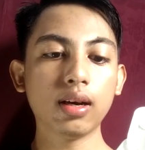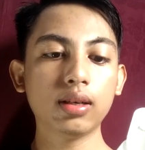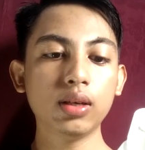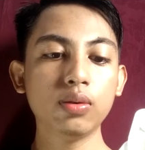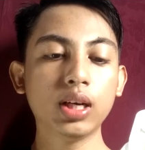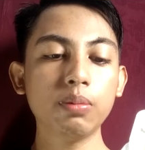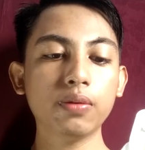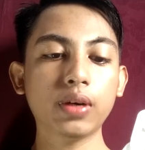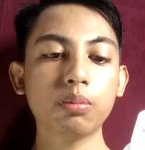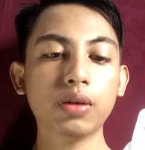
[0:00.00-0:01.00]
ada juga
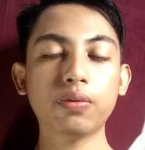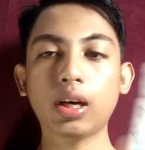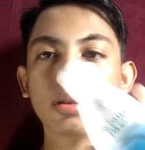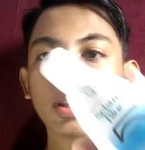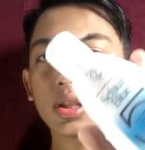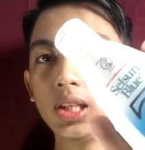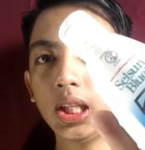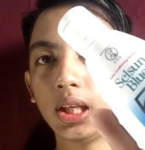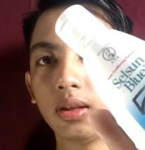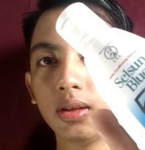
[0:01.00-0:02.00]
manfaat-manfaatnya di
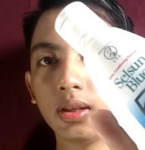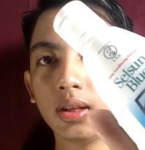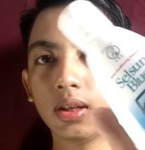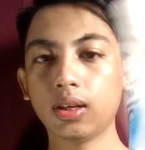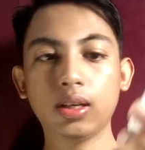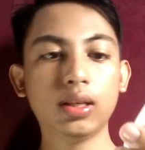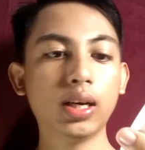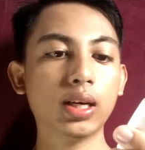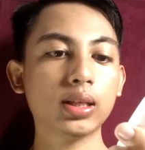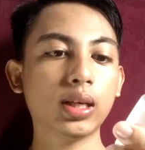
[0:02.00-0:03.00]
sini
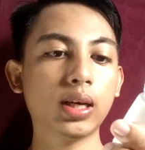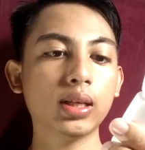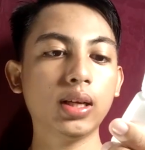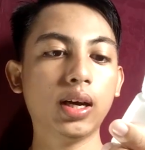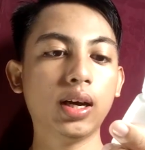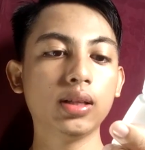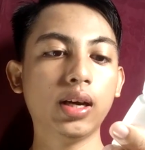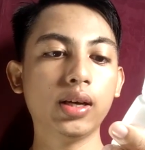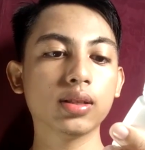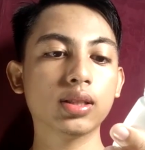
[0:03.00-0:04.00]
ada keterangannya
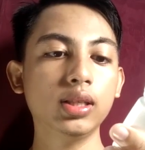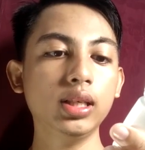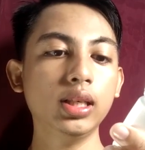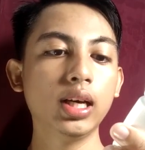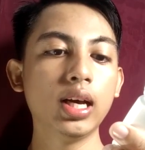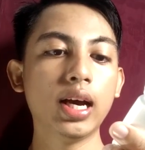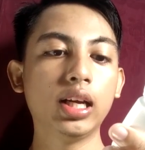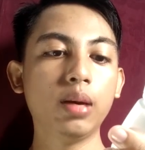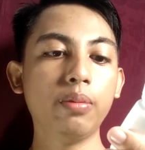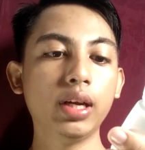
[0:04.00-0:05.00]
ada healthy
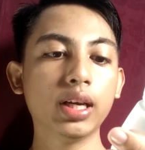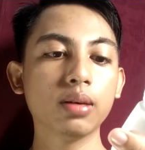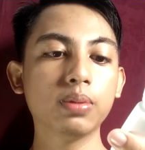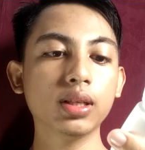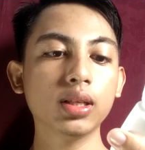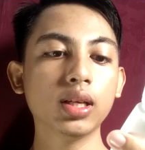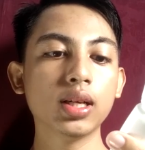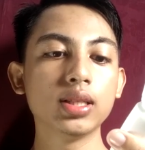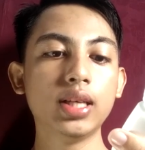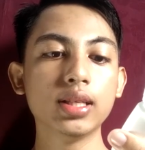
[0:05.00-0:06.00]
ada manageable
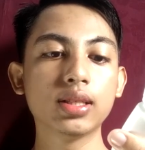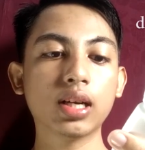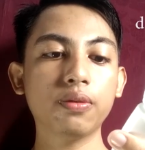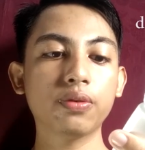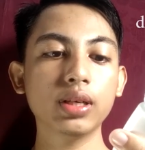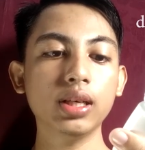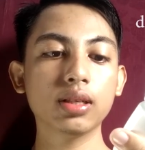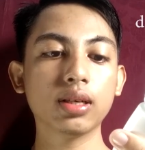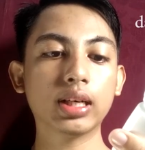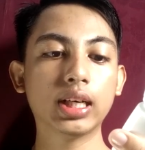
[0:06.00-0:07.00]
dan draft
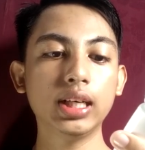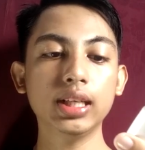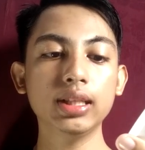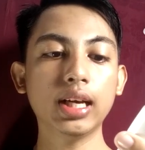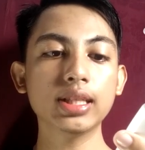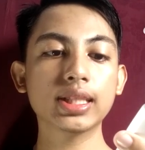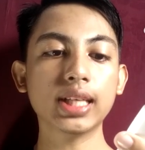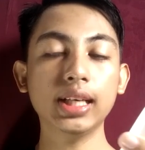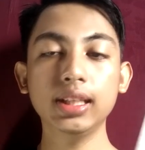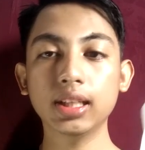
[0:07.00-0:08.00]
free clean dan
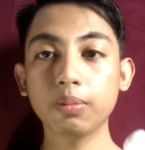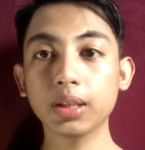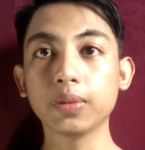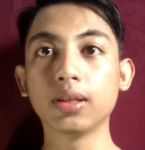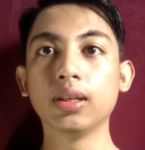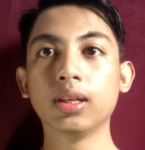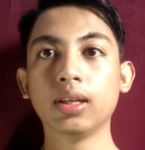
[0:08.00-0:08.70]
shiny teman-teman